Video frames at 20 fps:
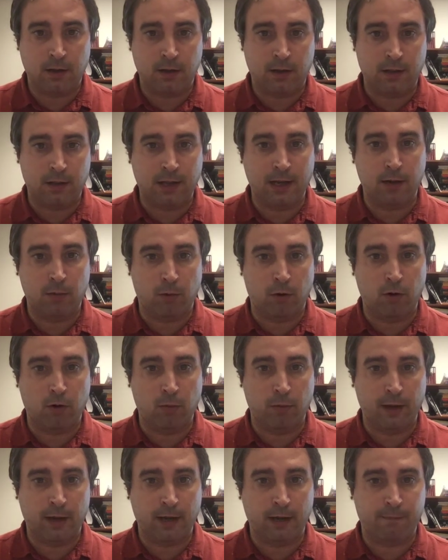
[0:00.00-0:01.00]
del
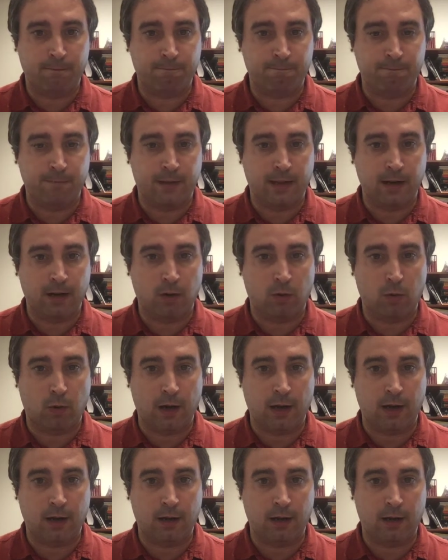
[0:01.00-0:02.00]
volumen del
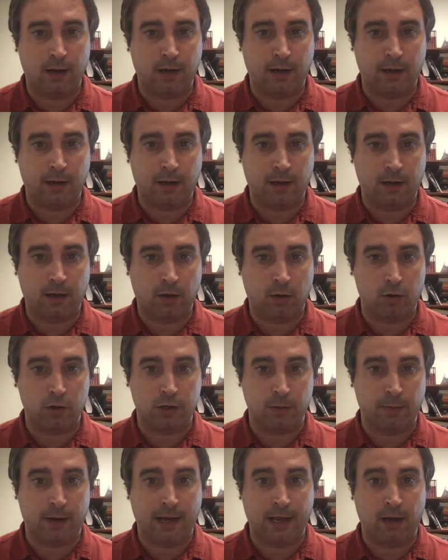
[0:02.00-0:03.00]
cual eh,
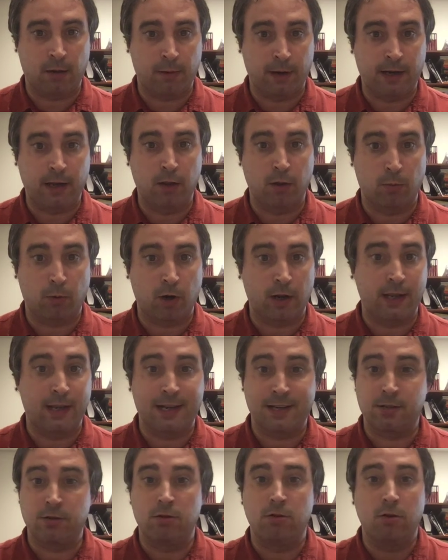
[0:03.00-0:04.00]
José María Bellido
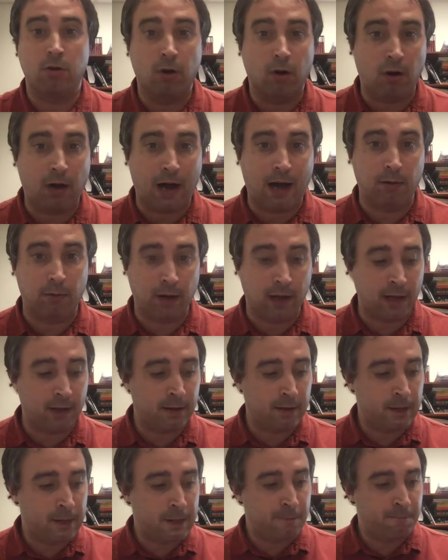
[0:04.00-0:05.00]
Morillas no habla,
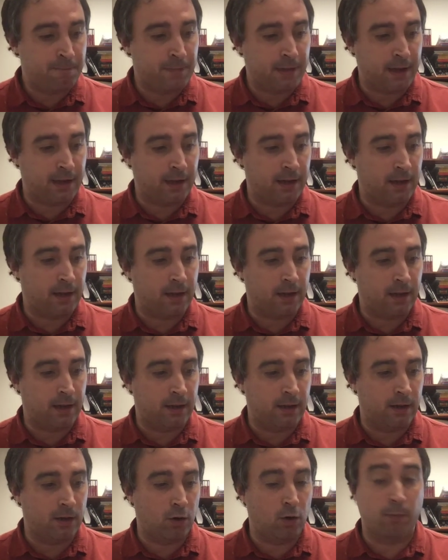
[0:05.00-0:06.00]

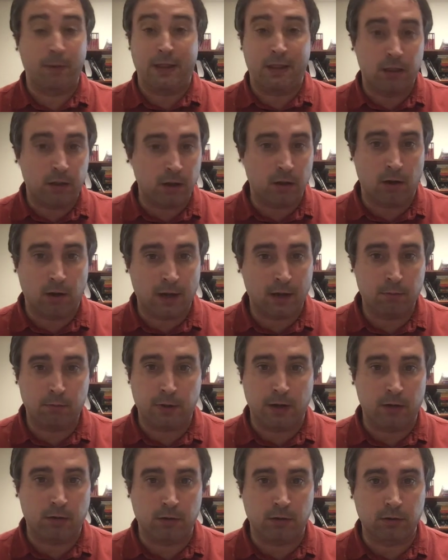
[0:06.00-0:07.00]
eh, lo menciona,
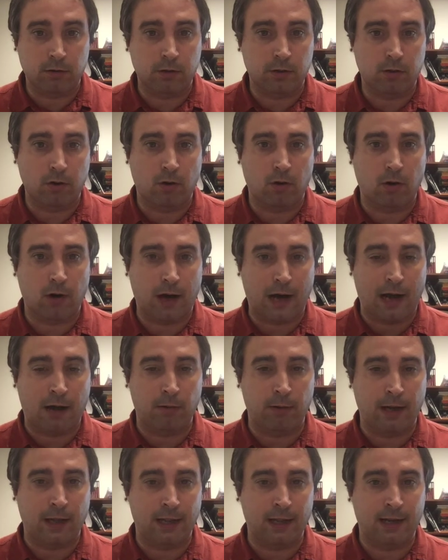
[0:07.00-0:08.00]
pero no
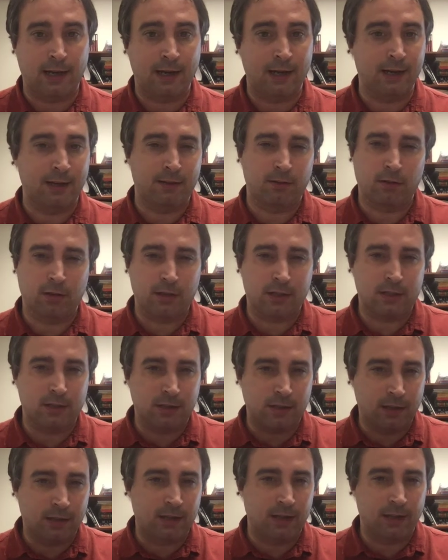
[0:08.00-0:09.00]
habla de él, entonces
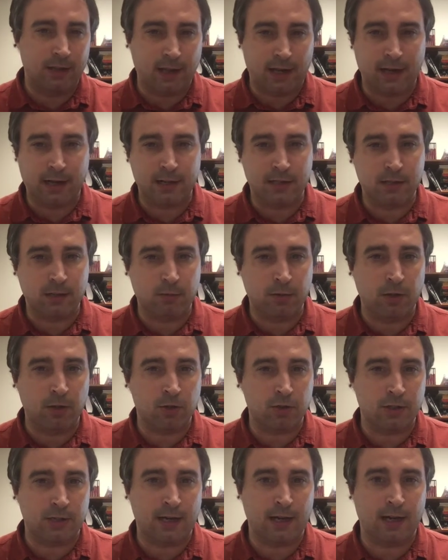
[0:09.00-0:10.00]
intentaré que este
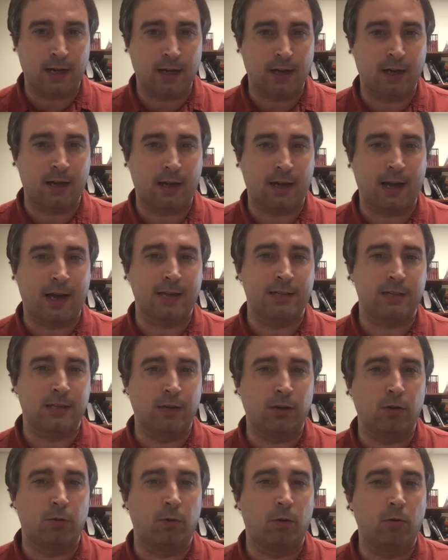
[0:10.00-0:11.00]
vídeo sea
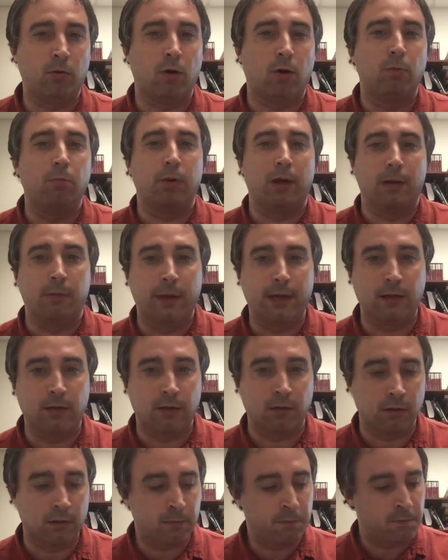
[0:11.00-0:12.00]
casi como un
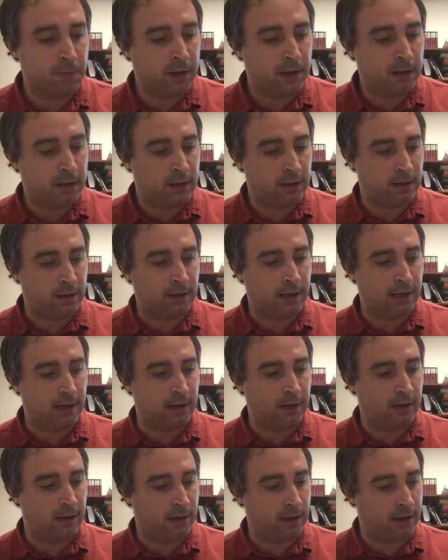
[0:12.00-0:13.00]
complemento
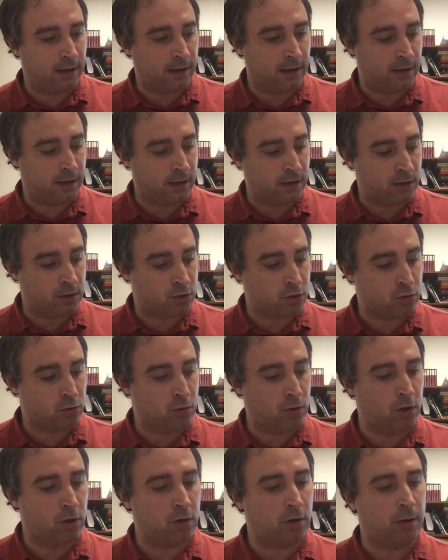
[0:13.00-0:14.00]
del
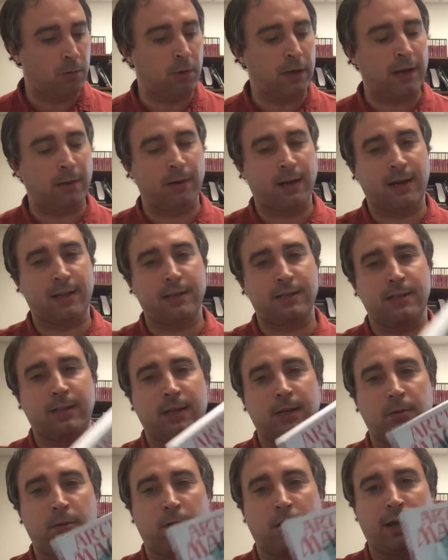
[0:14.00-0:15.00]
suyo y voy a hablar de este
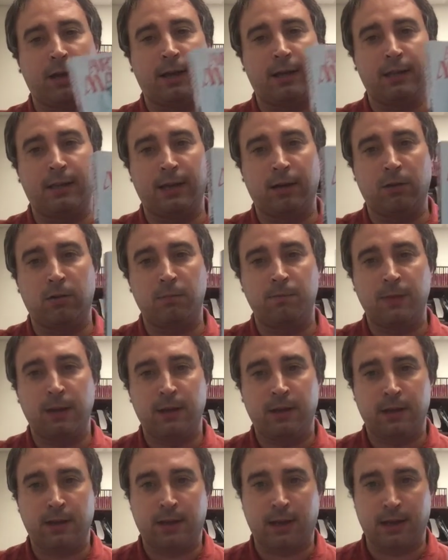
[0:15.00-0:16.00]
libro que aquí tengo,
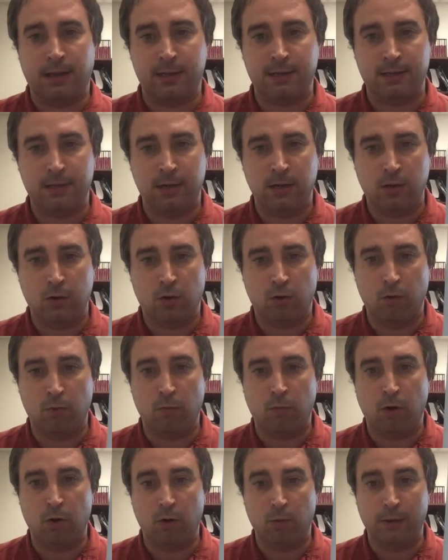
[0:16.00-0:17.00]
que es
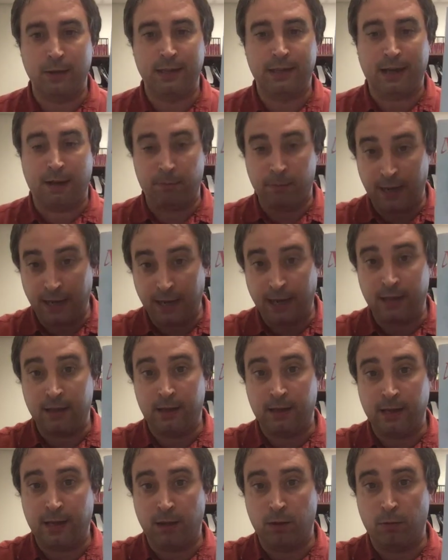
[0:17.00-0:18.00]
un volumen también
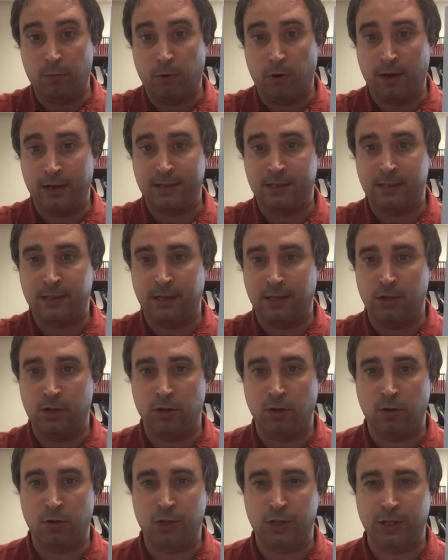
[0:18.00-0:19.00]
editado por S.T.
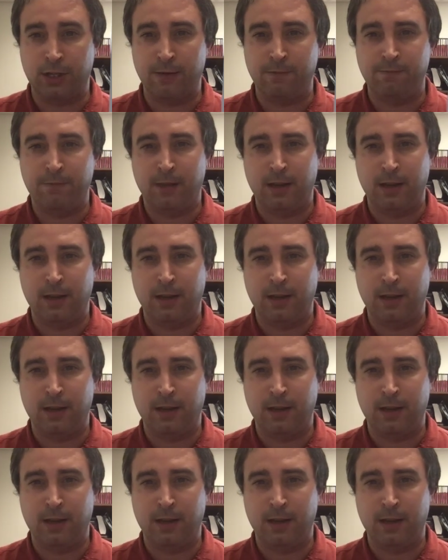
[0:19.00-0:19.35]
Joshi,